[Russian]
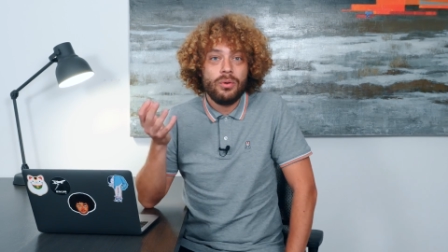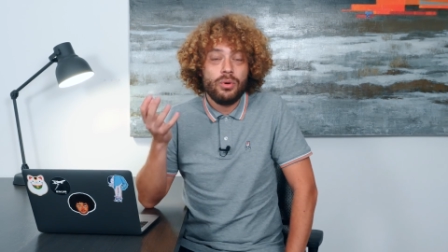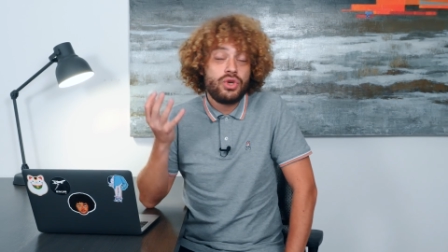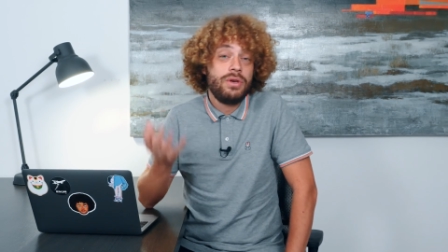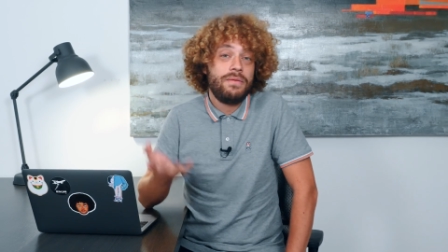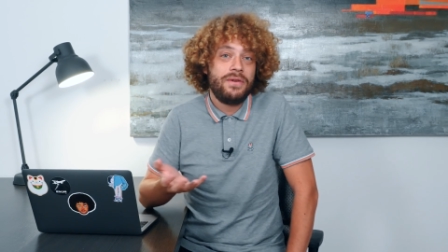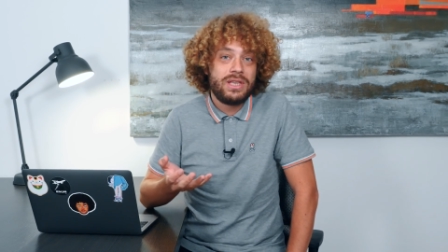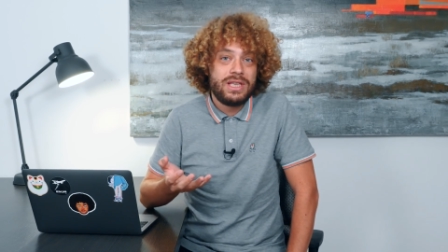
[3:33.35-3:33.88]

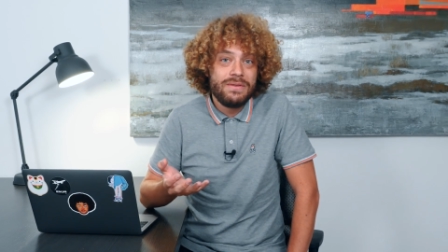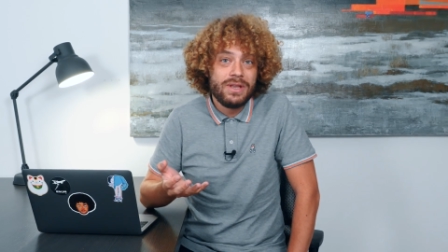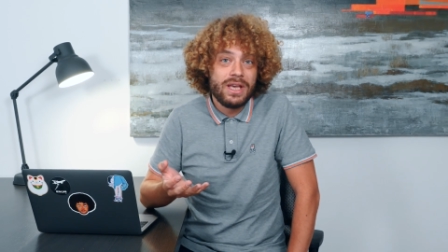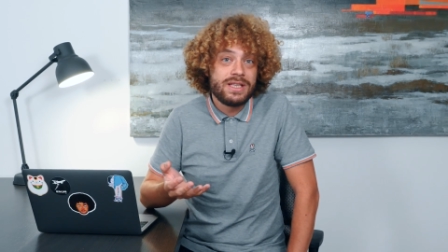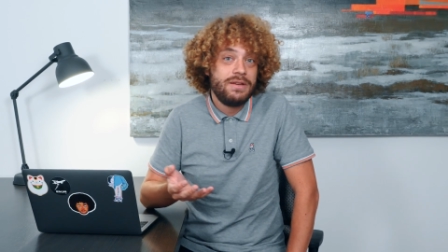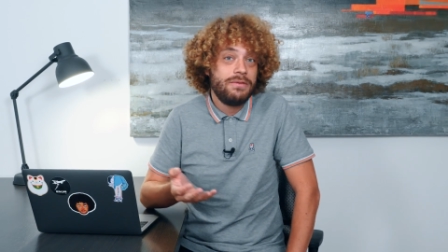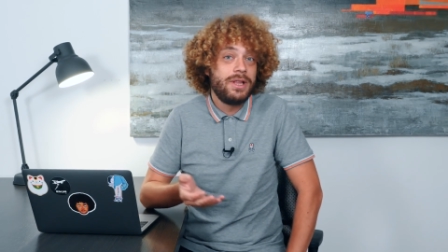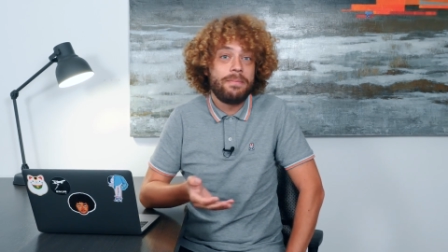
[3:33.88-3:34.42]
Очень эффективно,
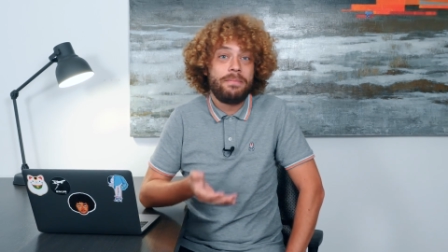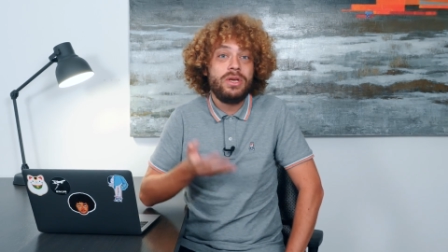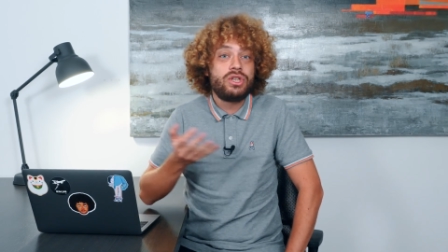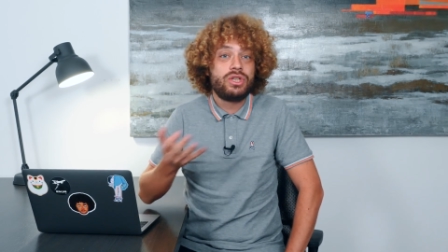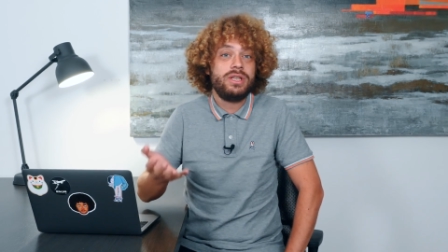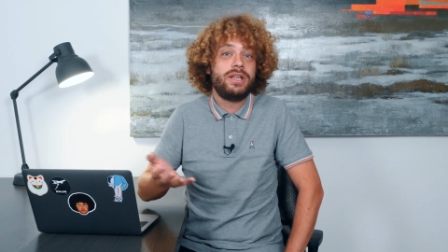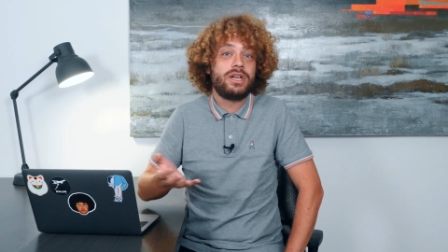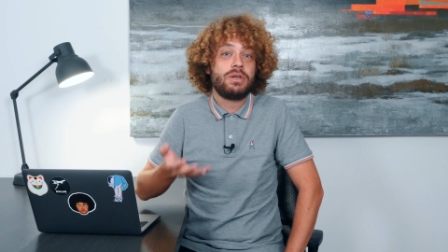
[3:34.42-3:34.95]
если вы
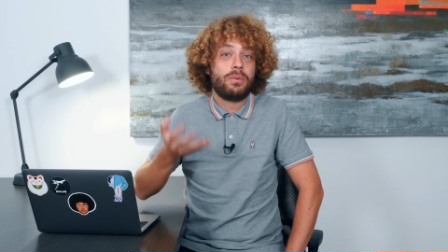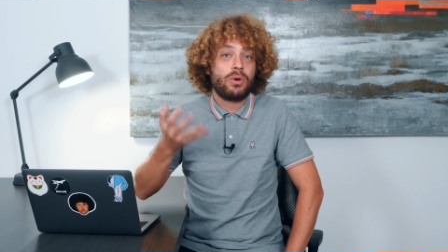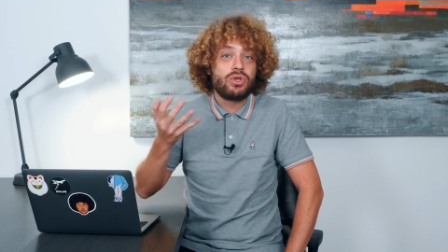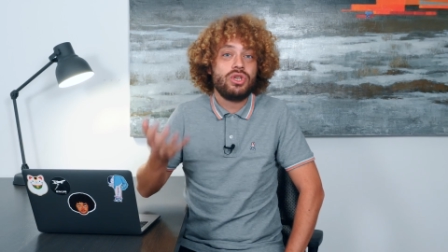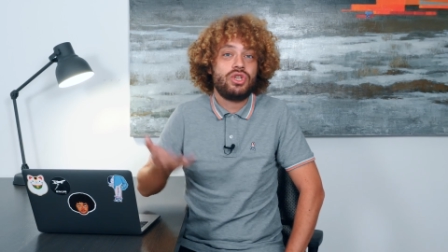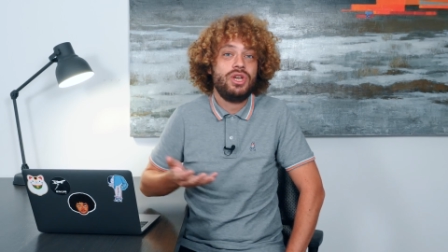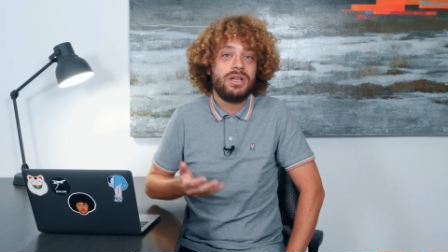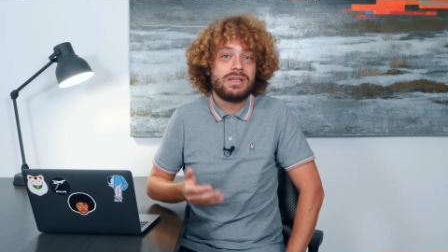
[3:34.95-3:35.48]
напишете даже
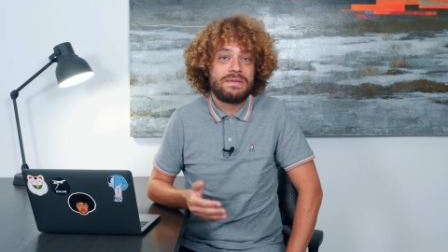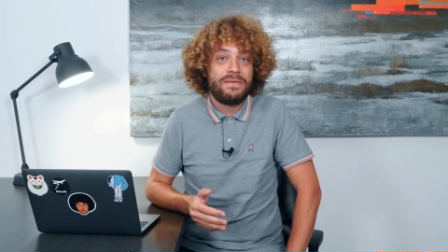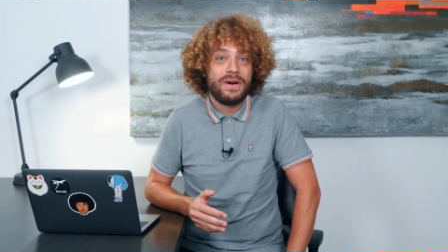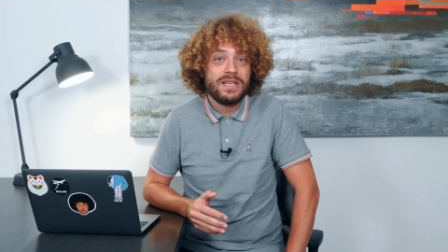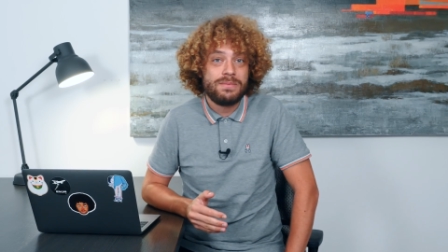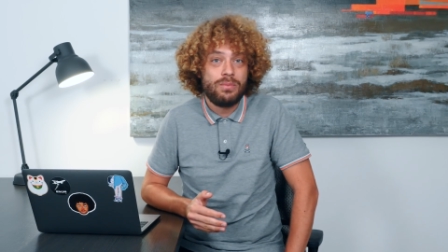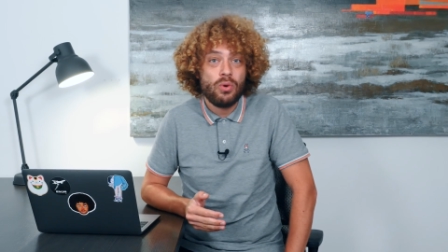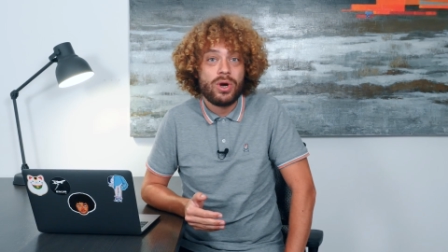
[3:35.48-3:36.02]
просто через
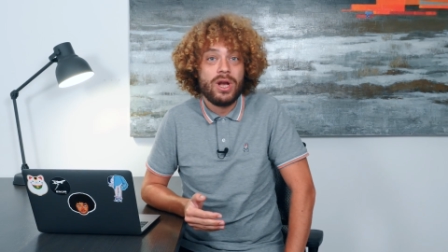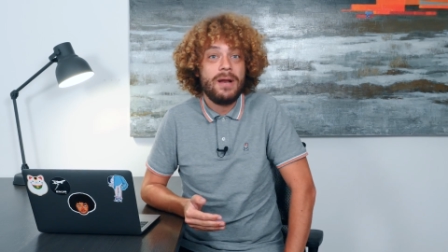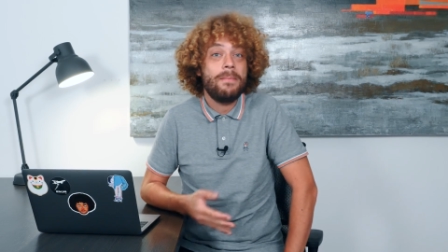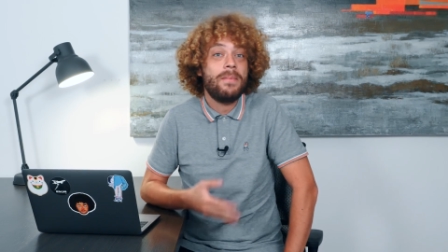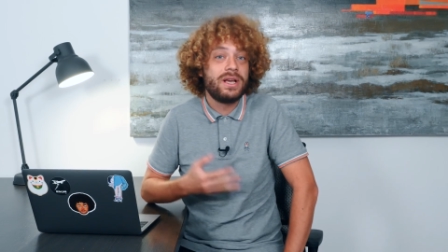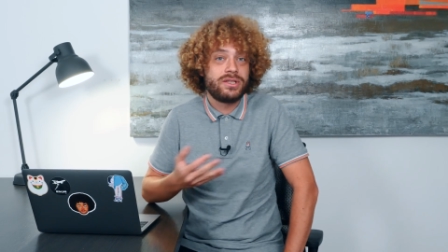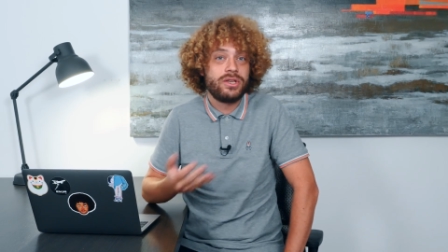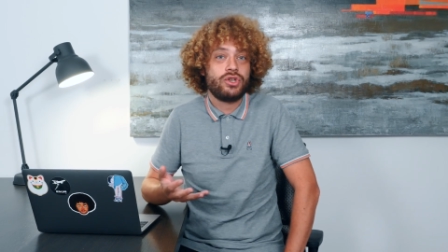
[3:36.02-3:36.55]
Facebook или
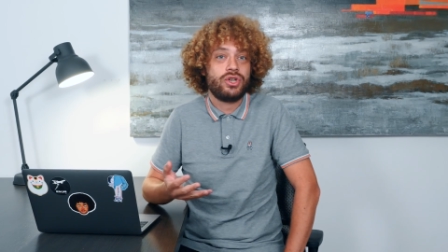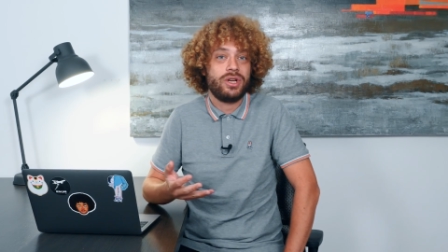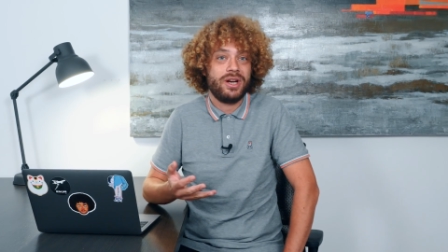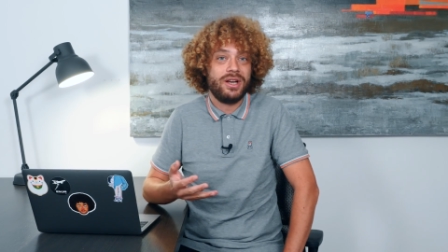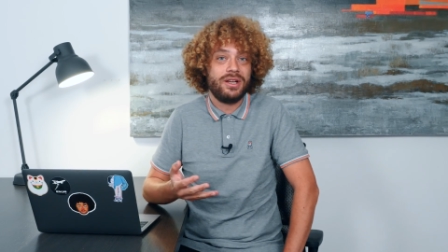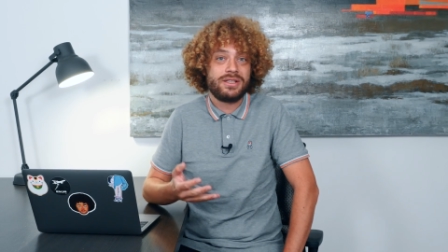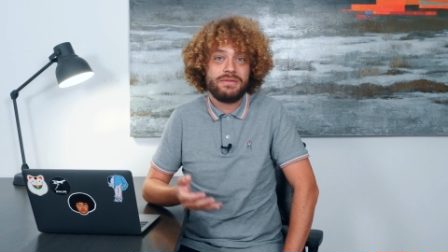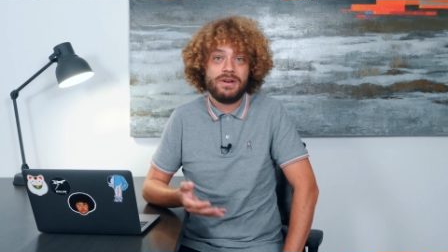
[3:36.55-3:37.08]

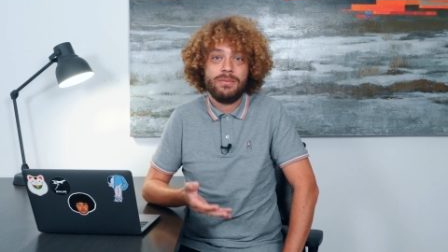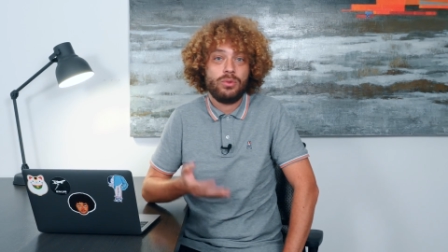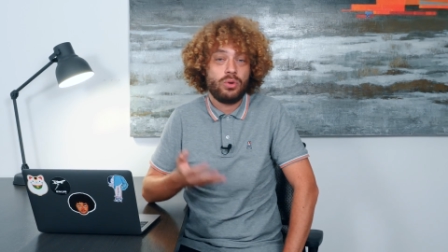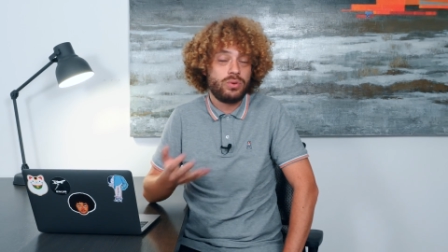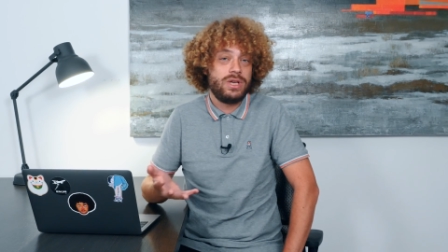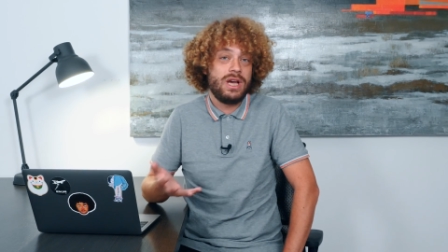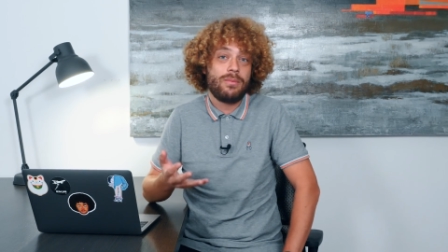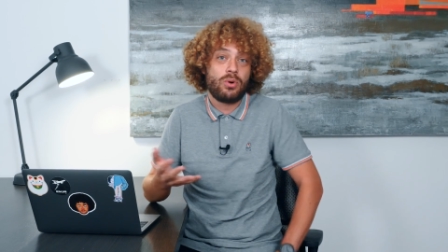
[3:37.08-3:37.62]
мессенджеры своим
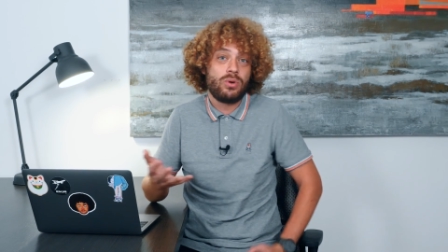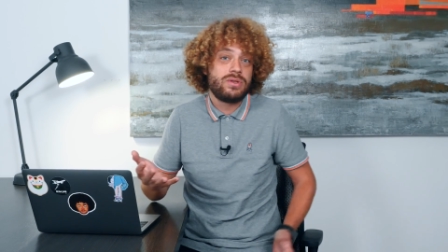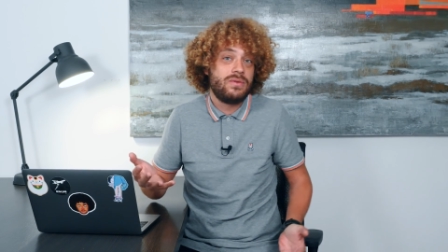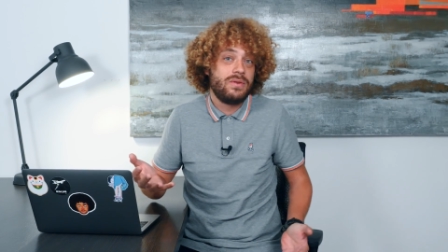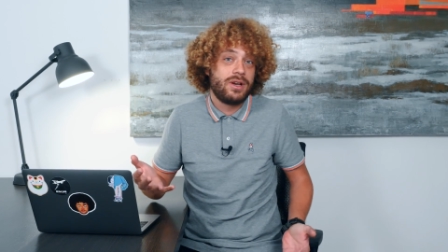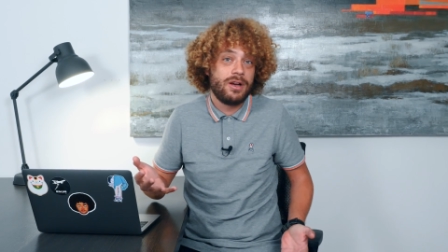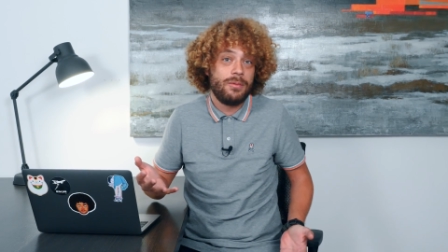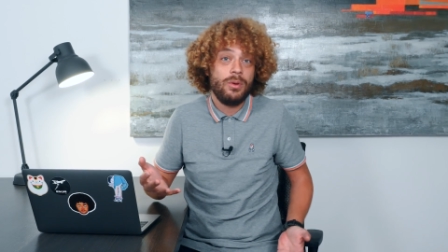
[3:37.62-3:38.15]
друзьям,
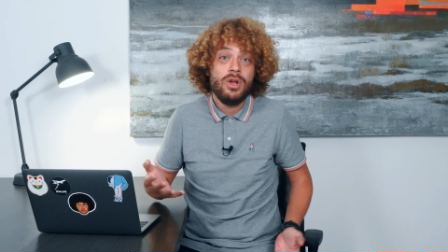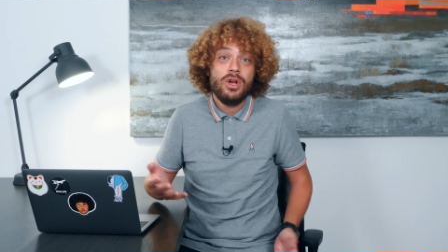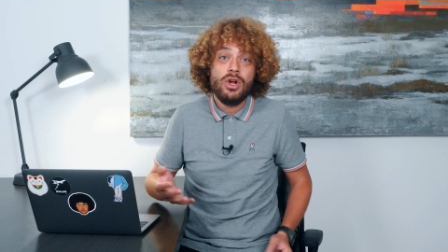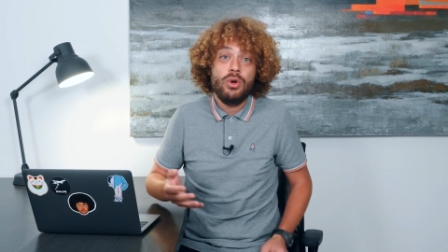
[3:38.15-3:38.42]
родственникам,